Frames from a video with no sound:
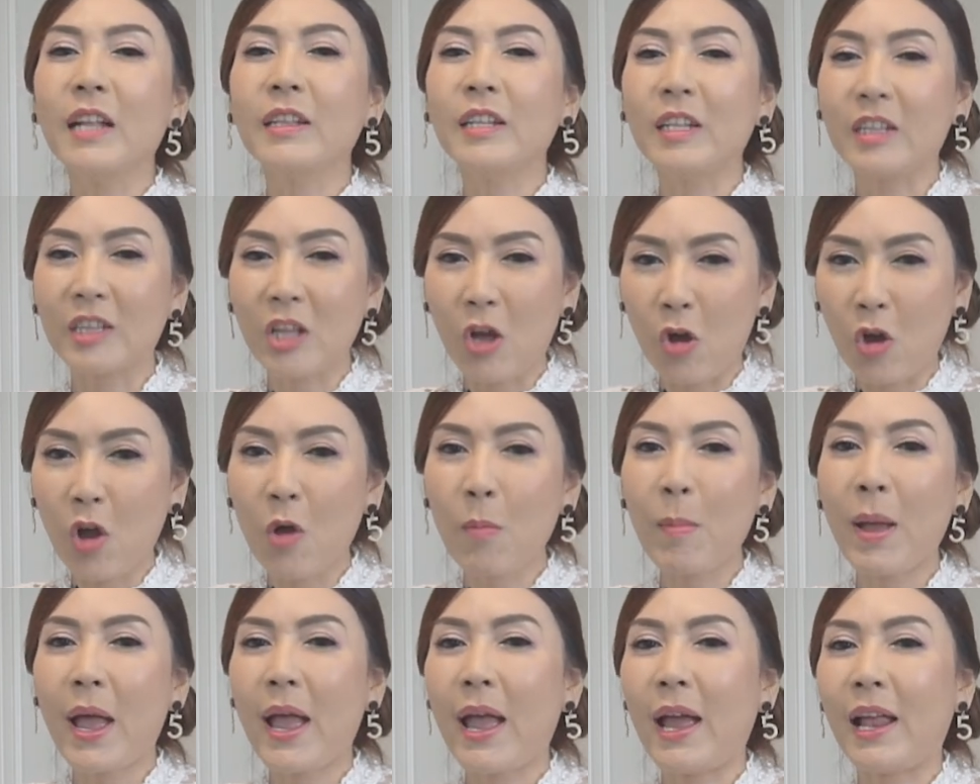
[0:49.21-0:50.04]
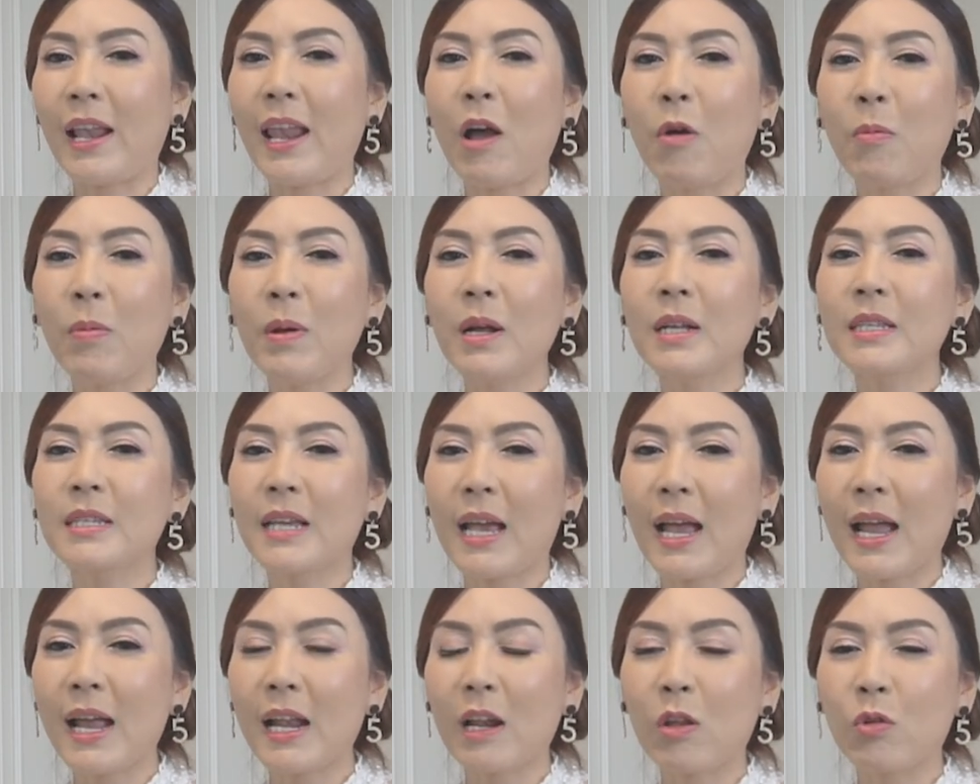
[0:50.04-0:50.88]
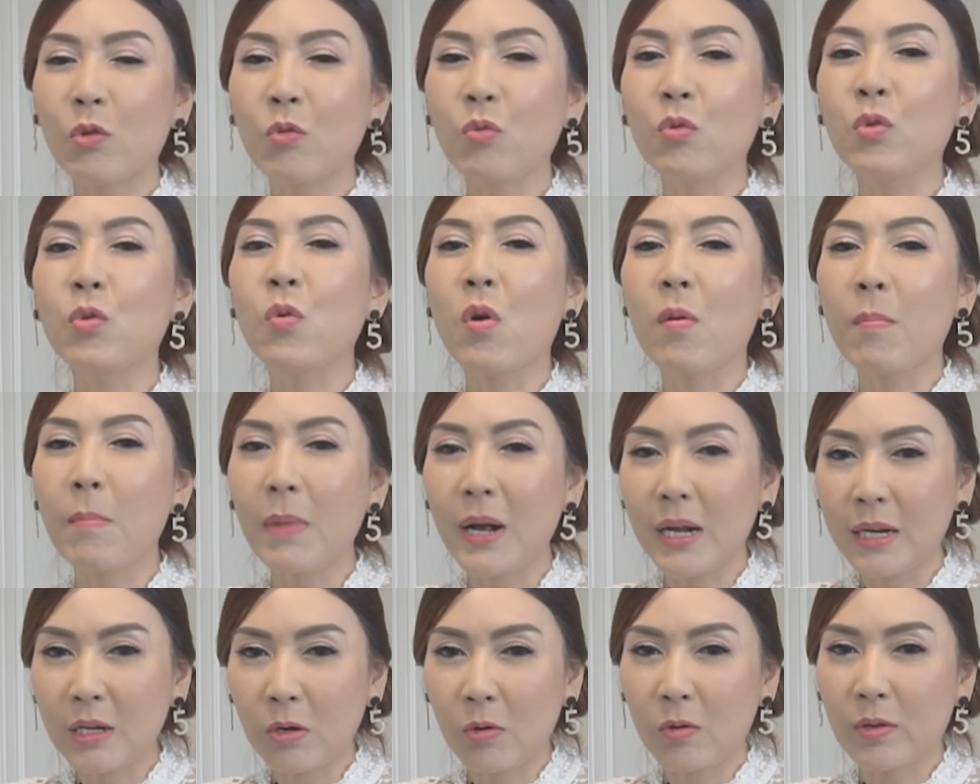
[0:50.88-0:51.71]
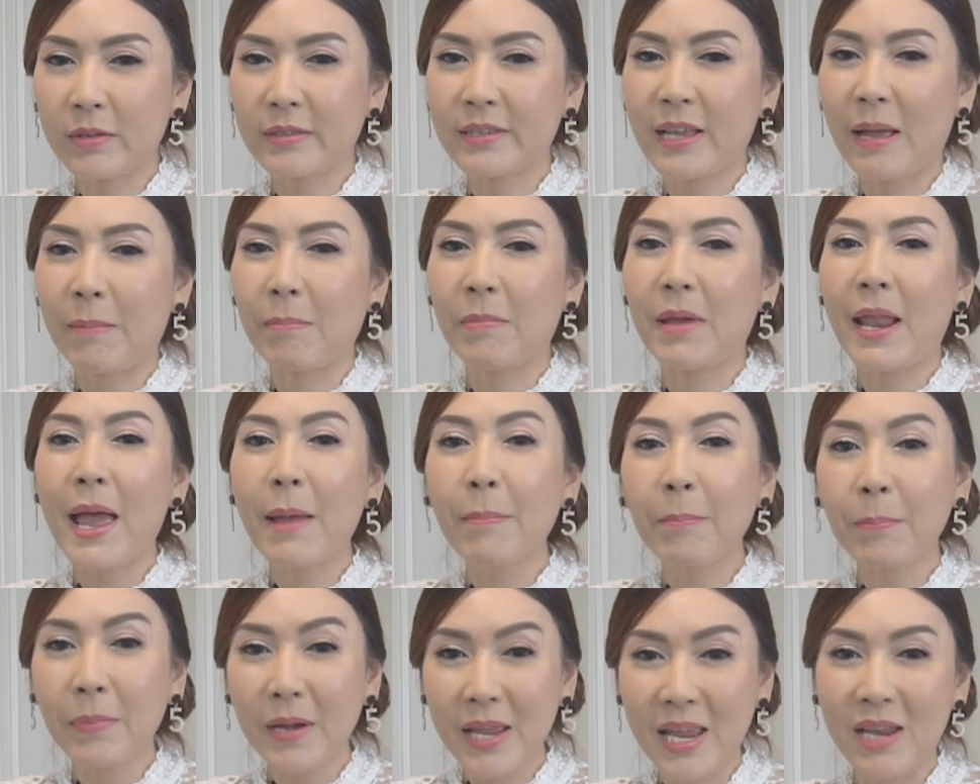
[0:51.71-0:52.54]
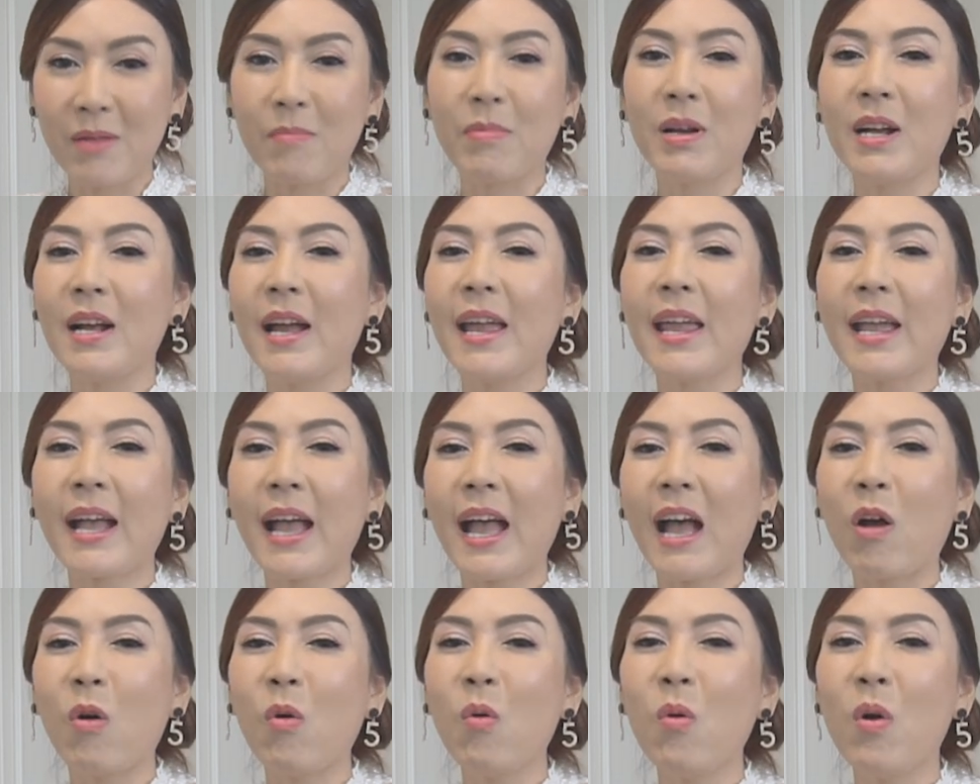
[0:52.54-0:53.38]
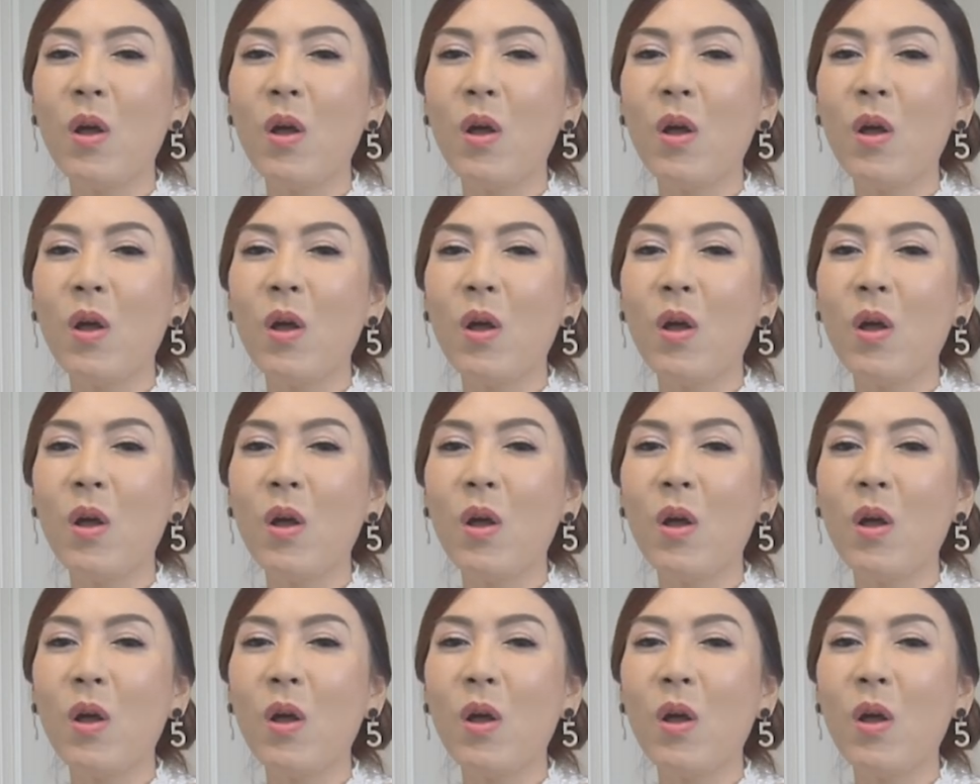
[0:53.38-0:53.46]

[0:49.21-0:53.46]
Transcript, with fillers: ติดต่อเข้ามาหาเราเพื่อจะให้เราดูดวงเบอร์โทรศัพท์และเปลี่ยนเบอร์ให้เขา